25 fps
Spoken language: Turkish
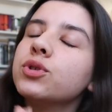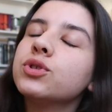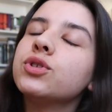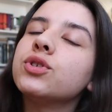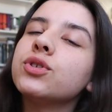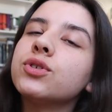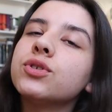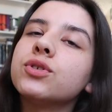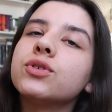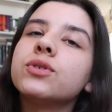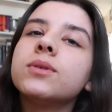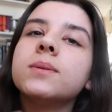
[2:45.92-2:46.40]

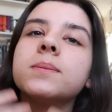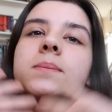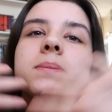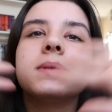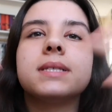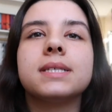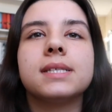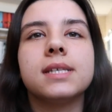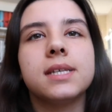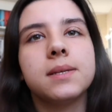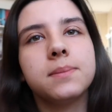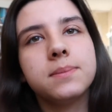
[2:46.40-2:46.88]

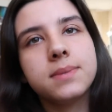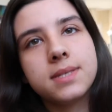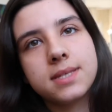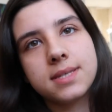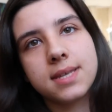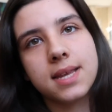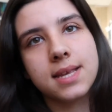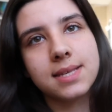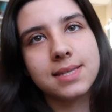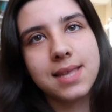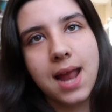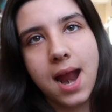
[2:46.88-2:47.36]
Bugün bizim
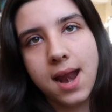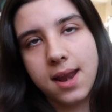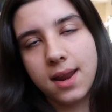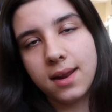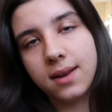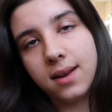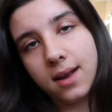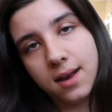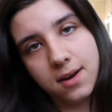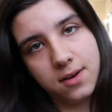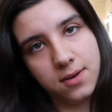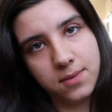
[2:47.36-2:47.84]

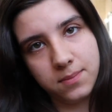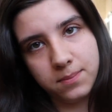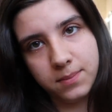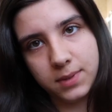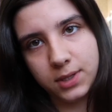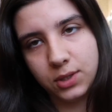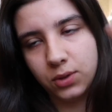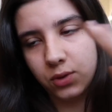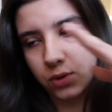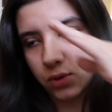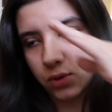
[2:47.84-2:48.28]
streslerden arınma